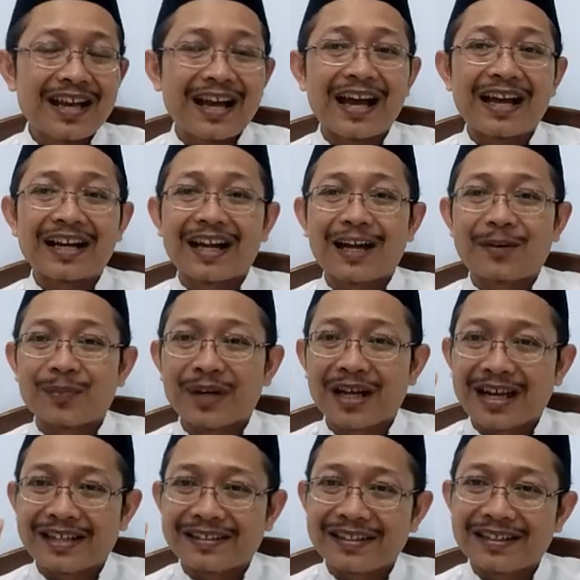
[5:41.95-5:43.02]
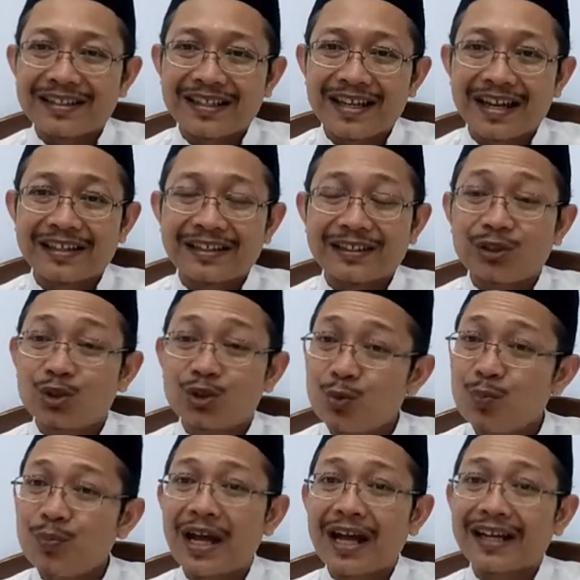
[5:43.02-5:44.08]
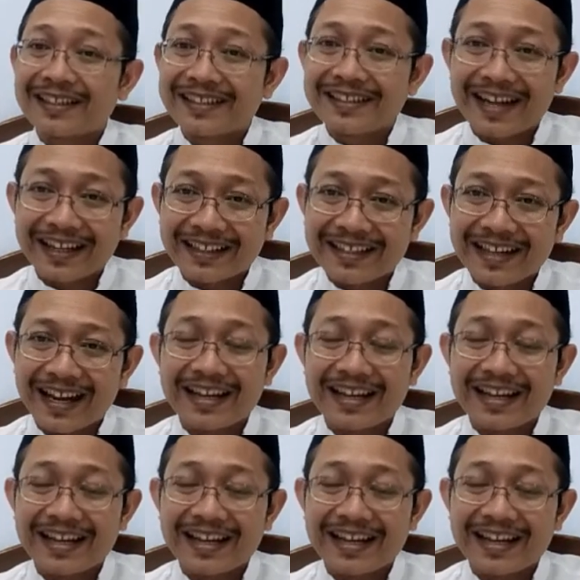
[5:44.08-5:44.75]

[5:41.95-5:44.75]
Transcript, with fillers: akan menghasilkan jumlah kira-kira